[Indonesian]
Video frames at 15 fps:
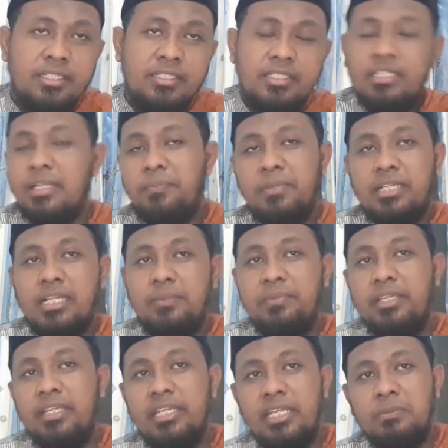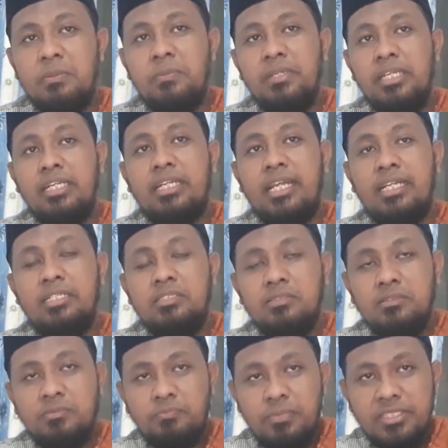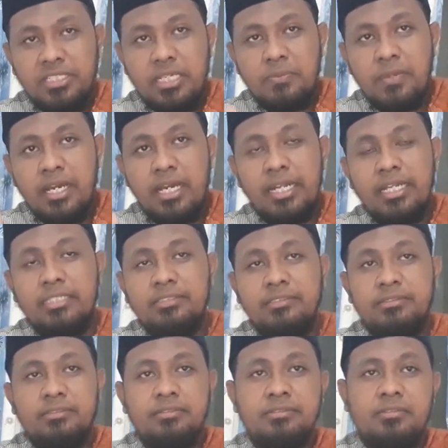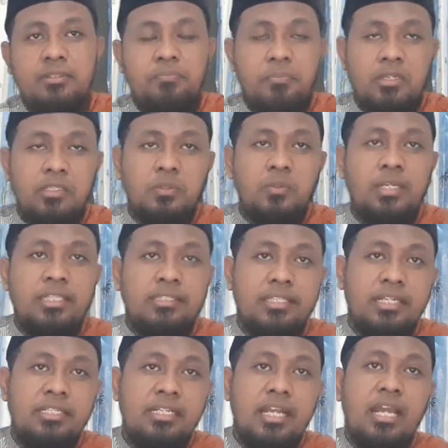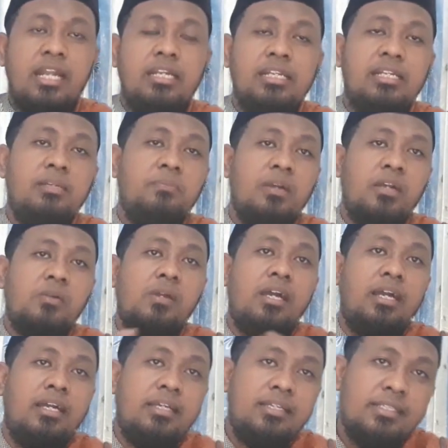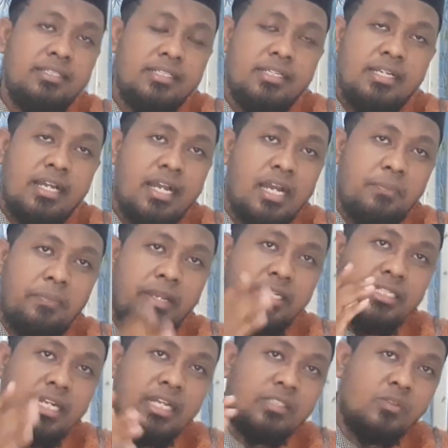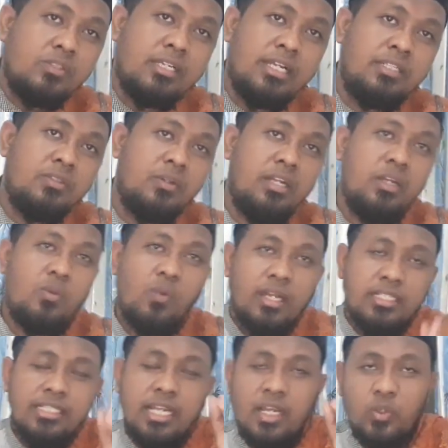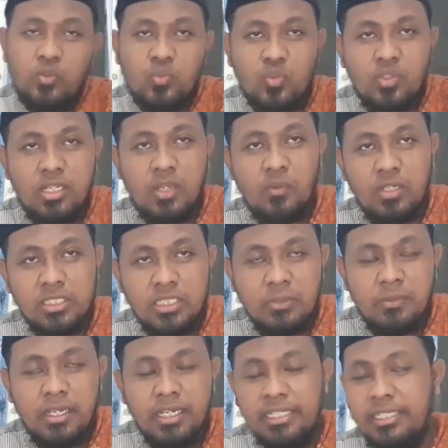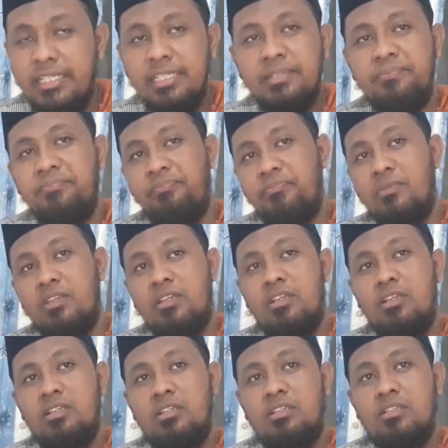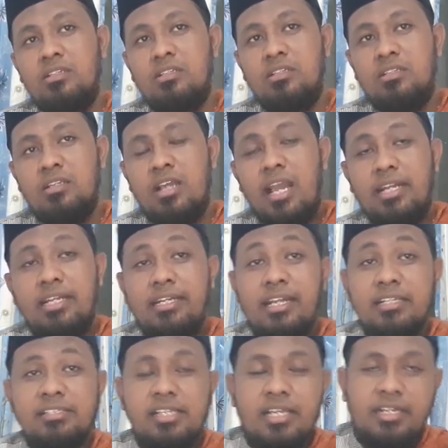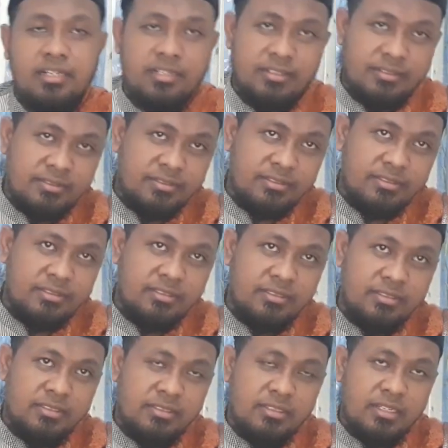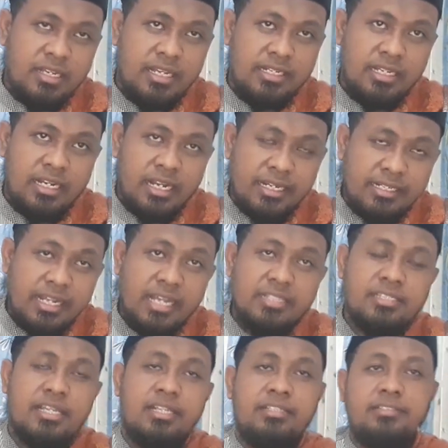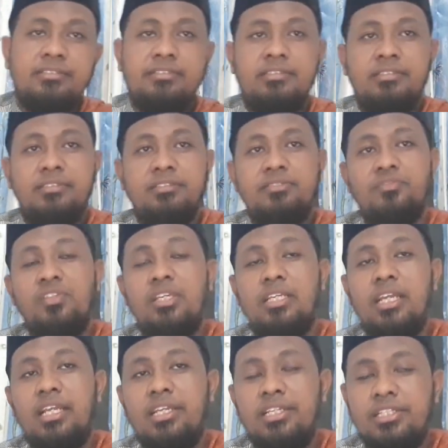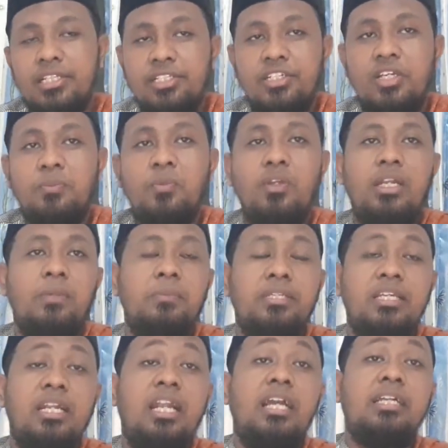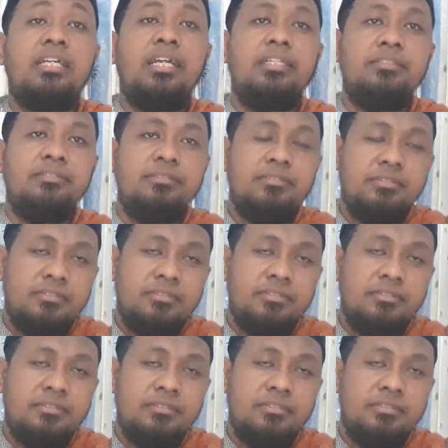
tetapi kami ingin memberikan penjabaran, penguatan dalil bahwa apa yang dilakukan oleh warga al-sunnah wal jamaah ini ada dasar, ada landasan sehingga kita tidak boleh menyalahkan